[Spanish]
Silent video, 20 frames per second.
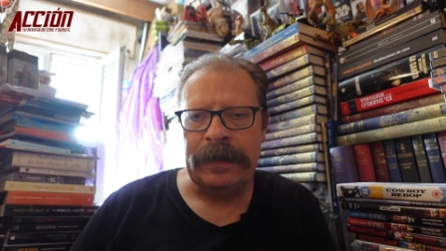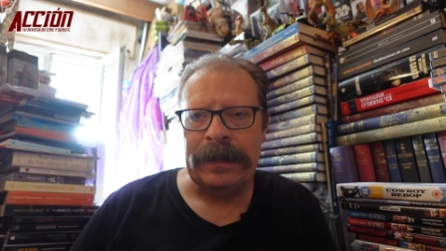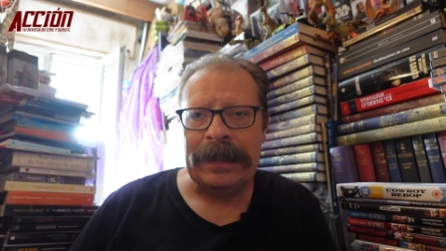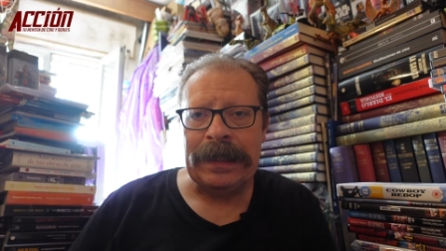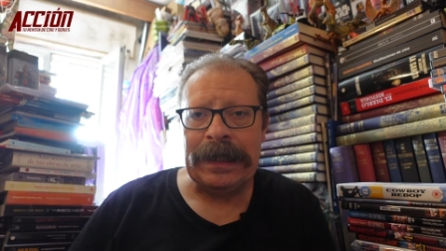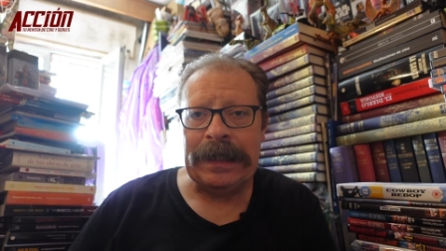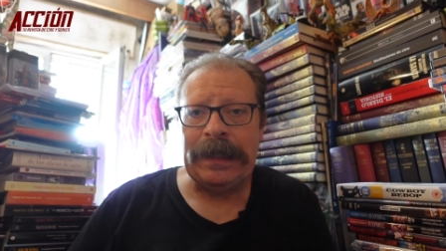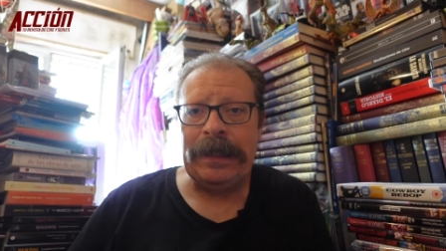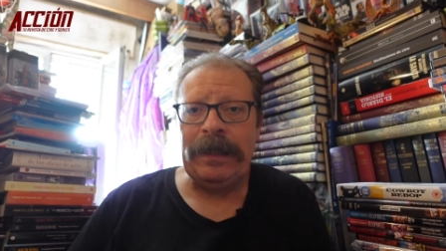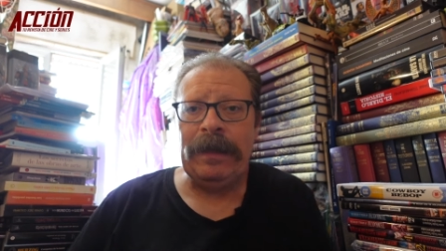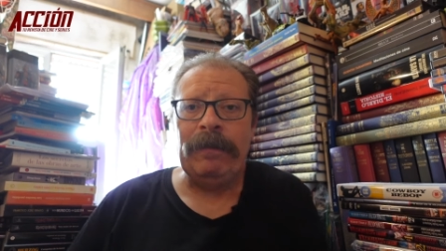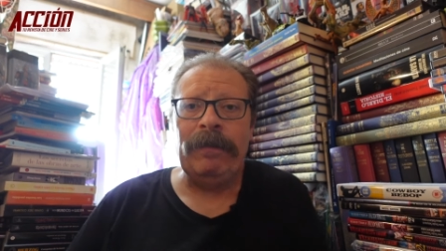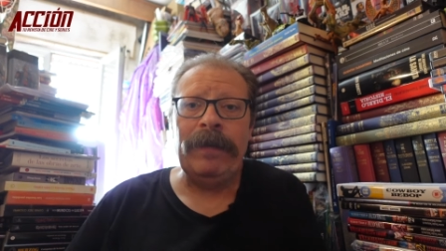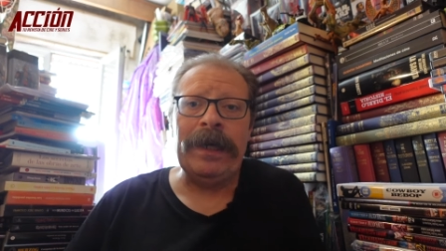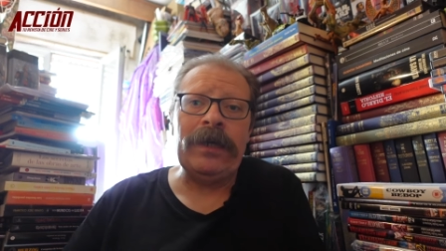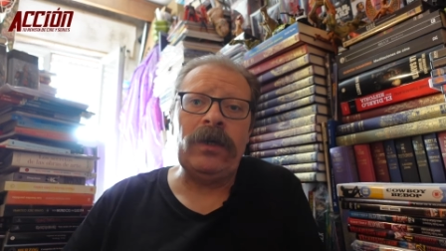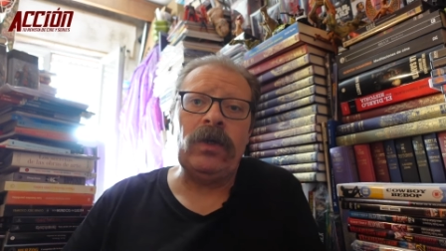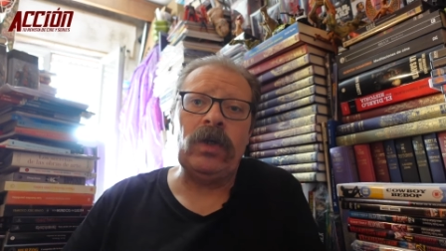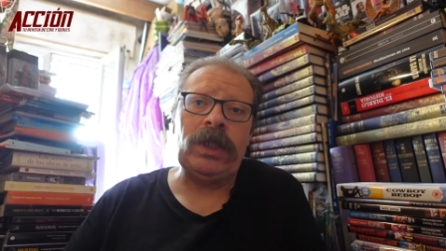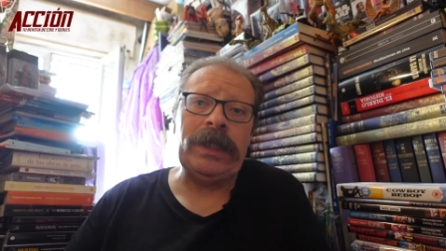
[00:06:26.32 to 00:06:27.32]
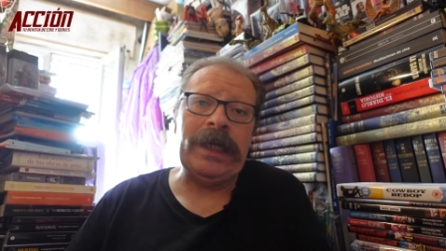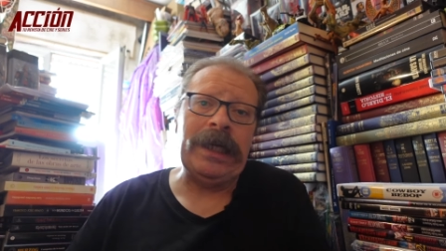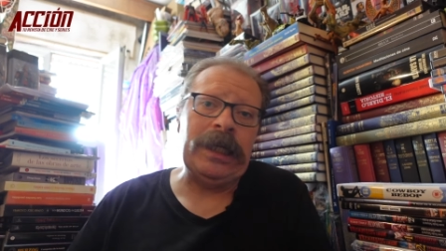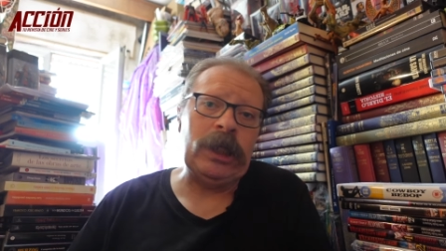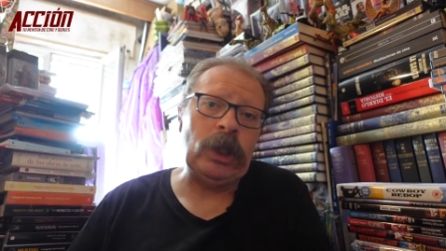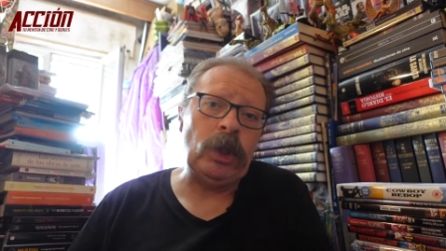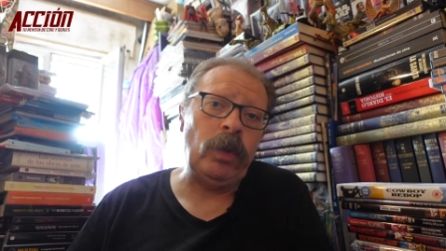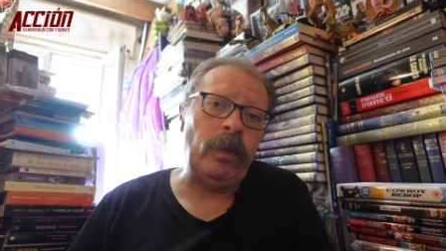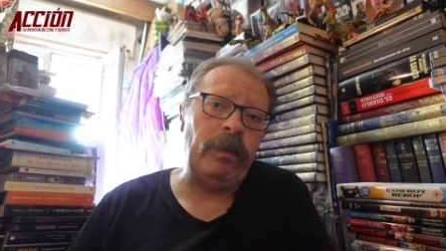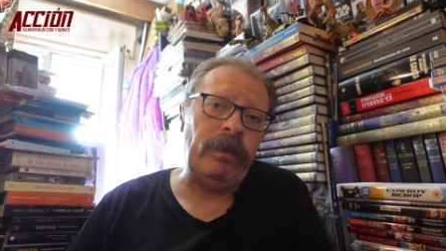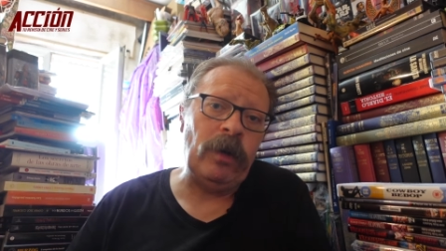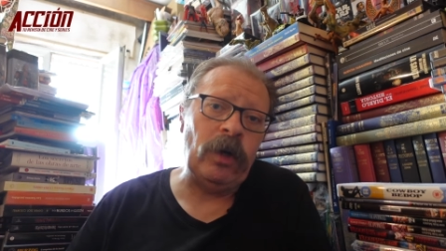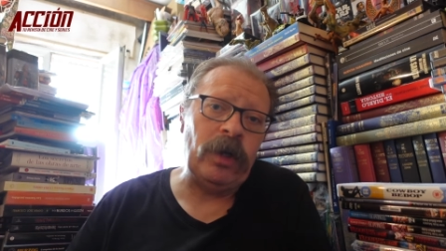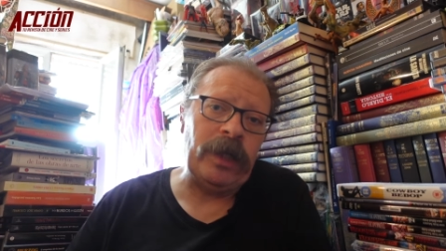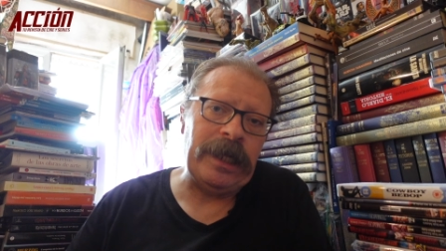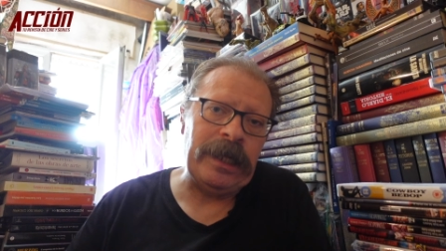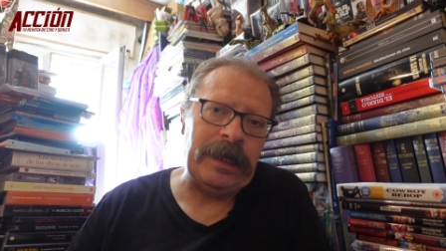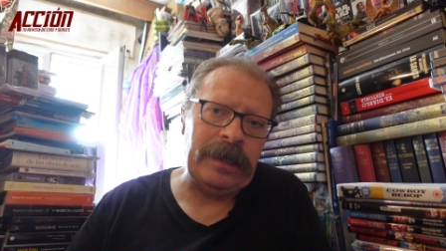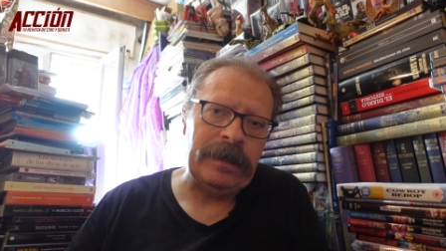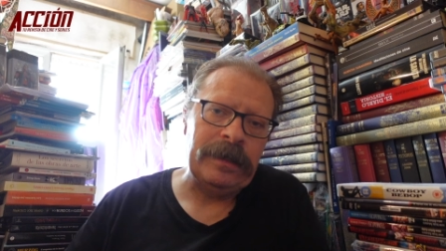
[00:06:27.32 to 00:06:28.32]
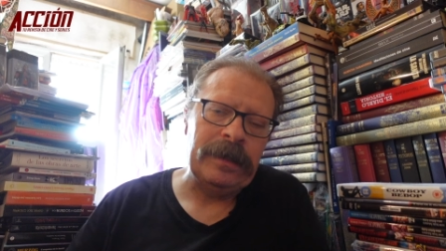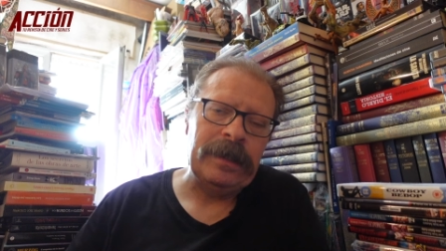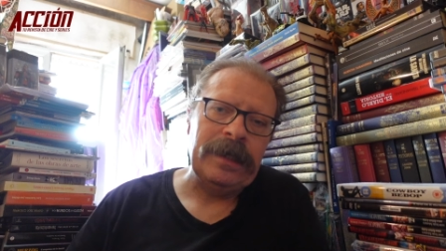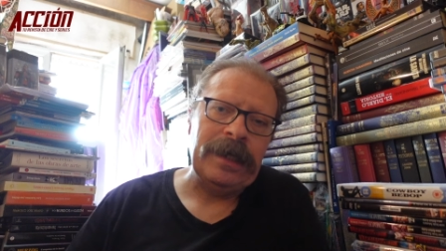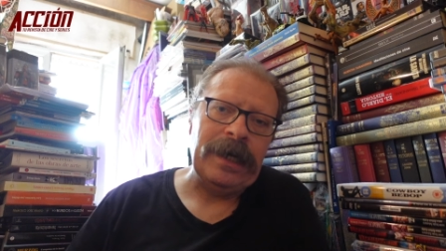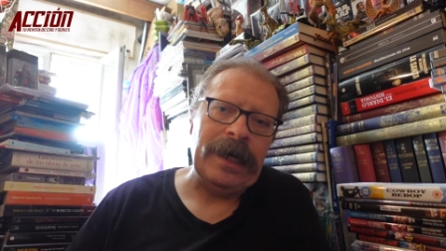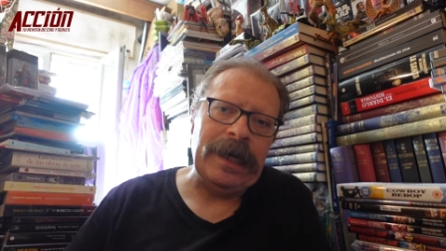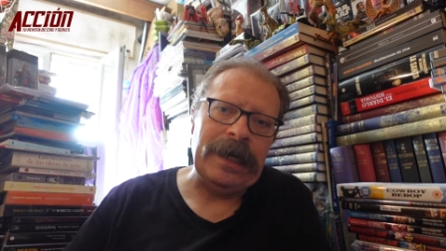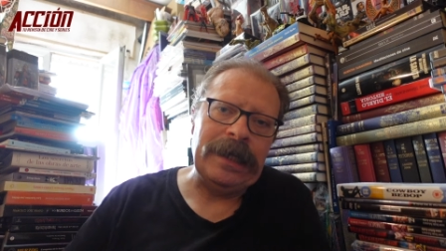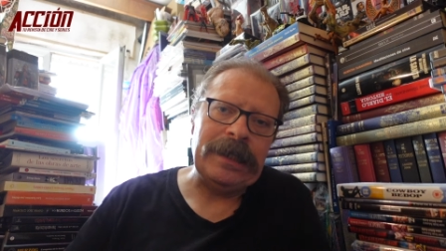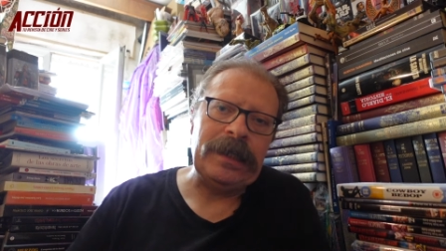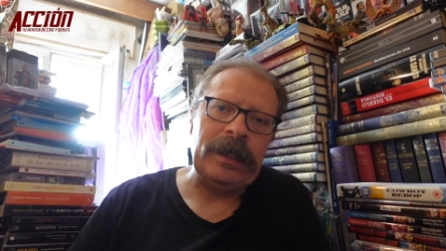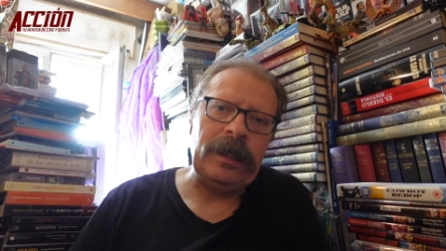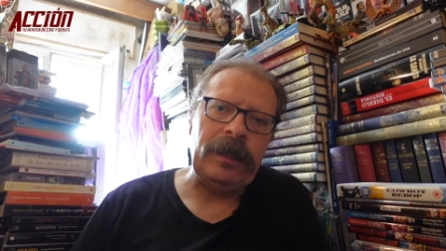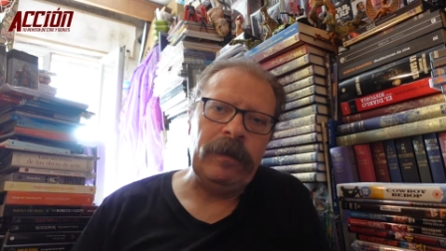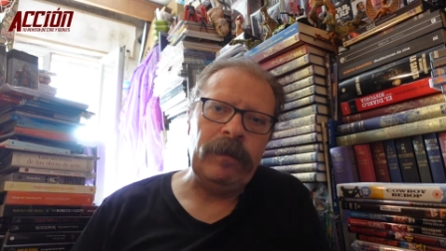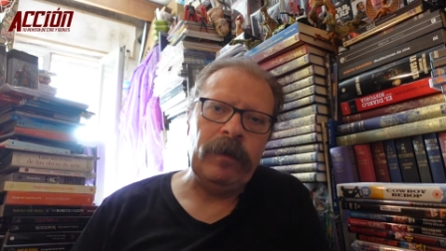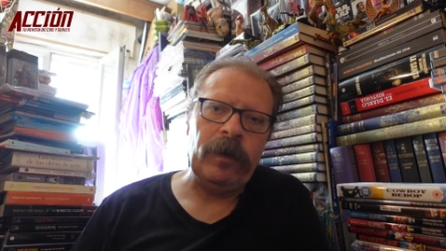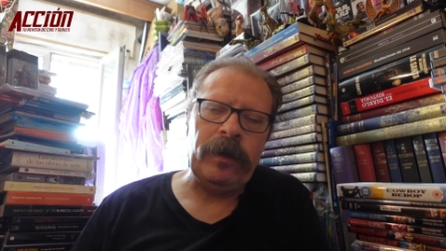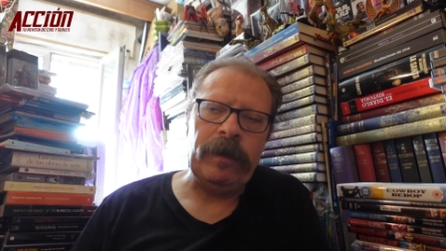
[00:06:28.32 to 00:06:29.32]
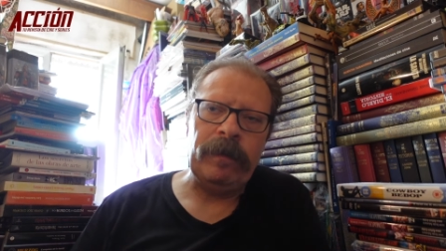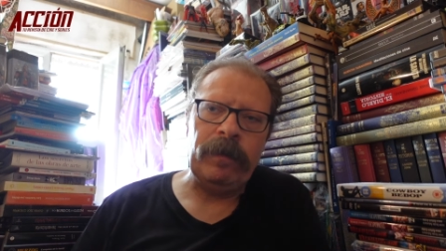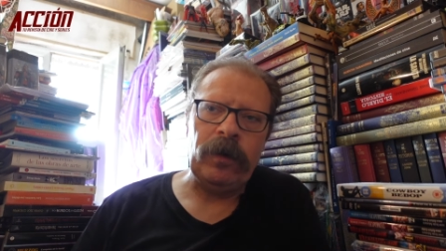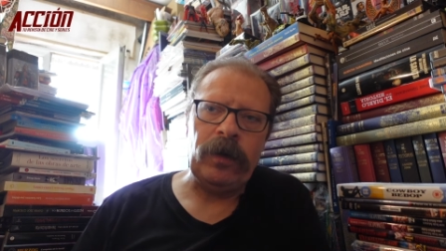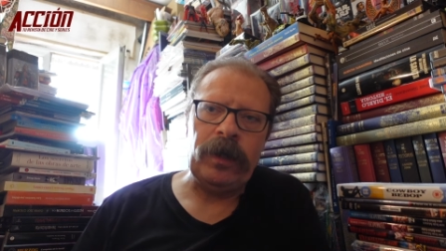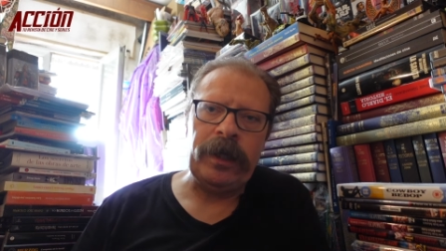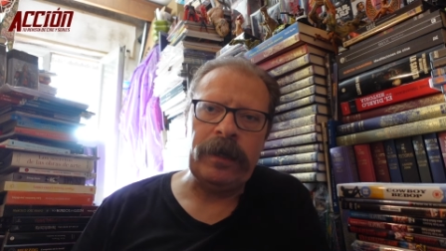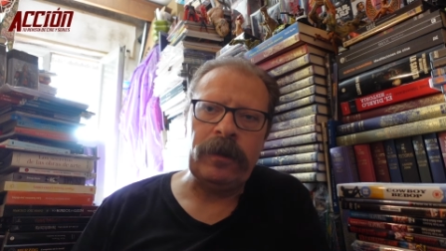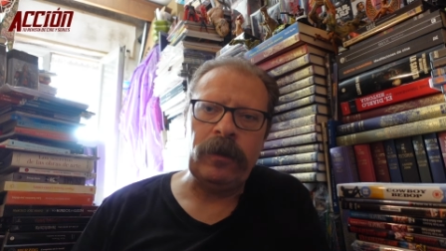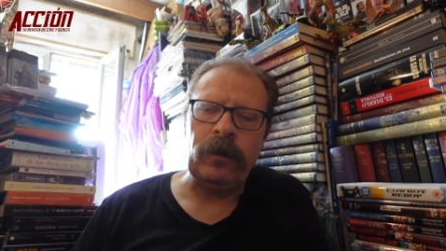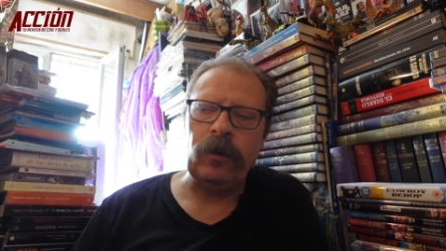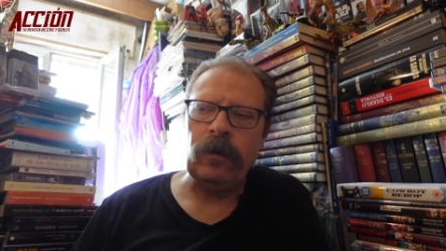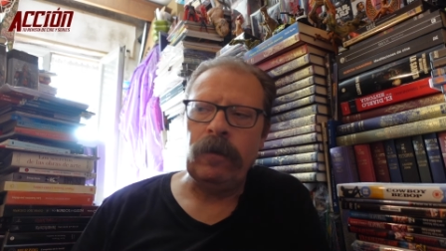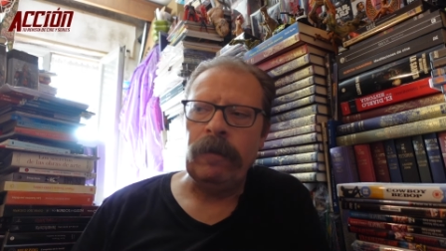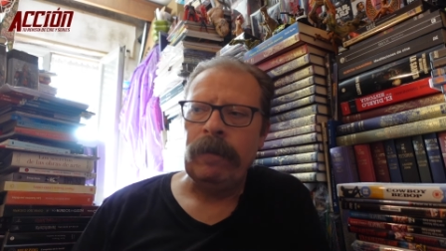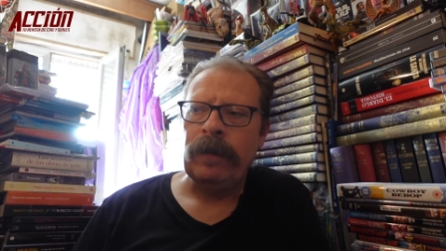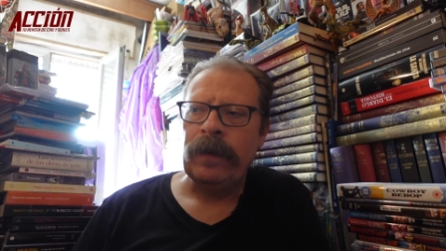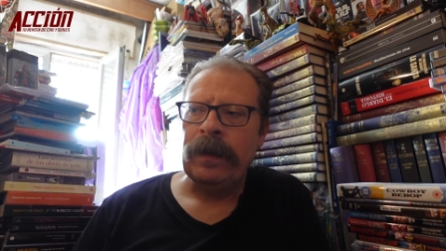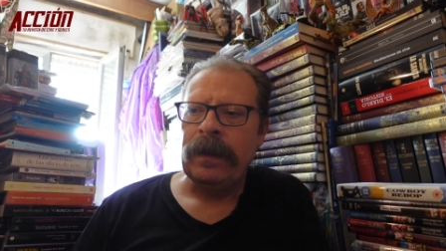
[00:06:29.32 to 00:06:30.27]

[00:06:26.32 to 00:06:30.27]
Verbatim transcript: que sin embargo se le suponen a este tipo de proyecto,